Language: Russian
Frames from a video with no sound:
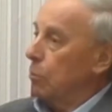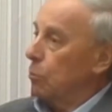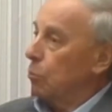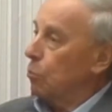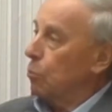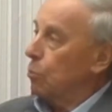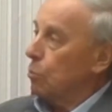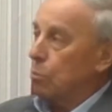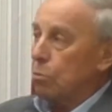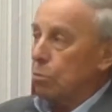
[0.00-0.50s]

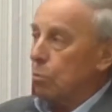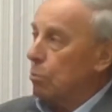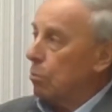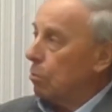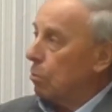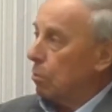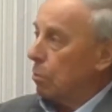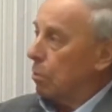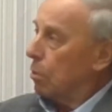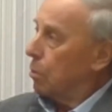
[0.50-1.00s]
Ну, говорит,
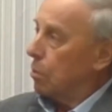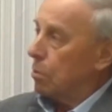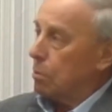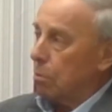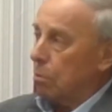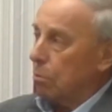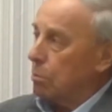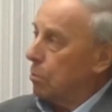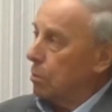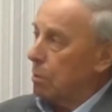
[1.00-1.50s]
здорово,
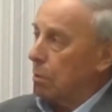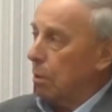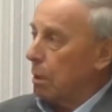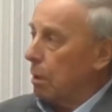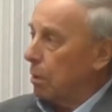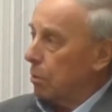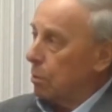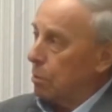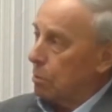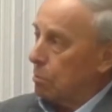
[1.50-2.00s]
конечно,
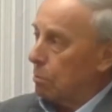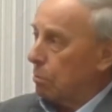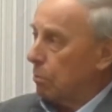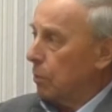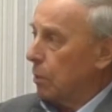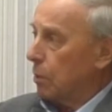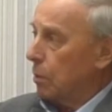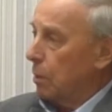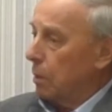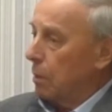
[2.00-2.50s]
шикарный
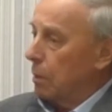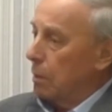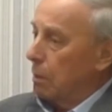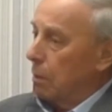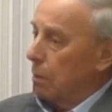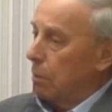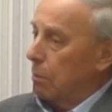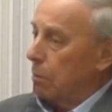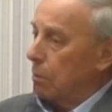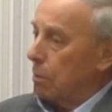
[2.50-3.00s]
инструмент.
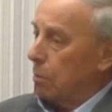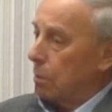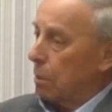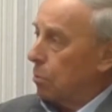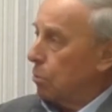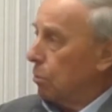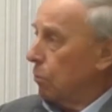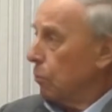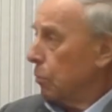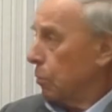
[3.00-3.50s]
Он говорит,
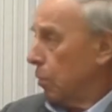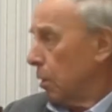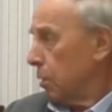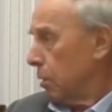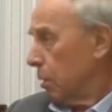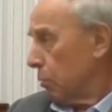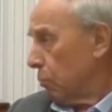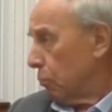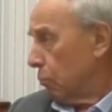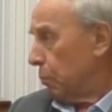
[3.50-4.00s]
а чего вы-то
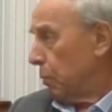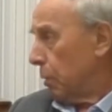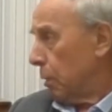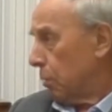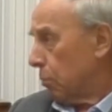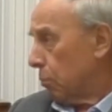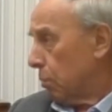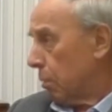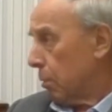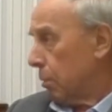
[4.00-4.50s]
один
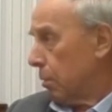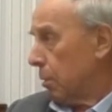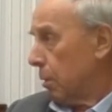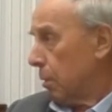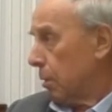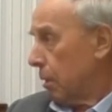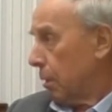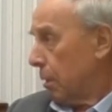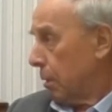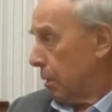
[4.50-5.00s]
купили только?
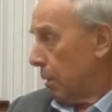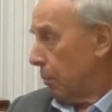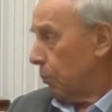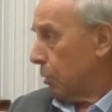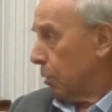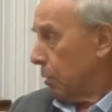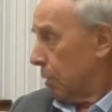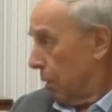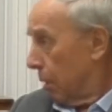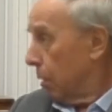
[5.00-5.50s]
Надо хотя
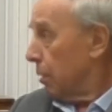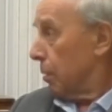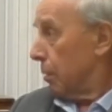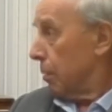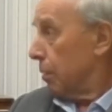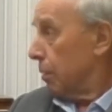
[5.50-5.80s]
бы три.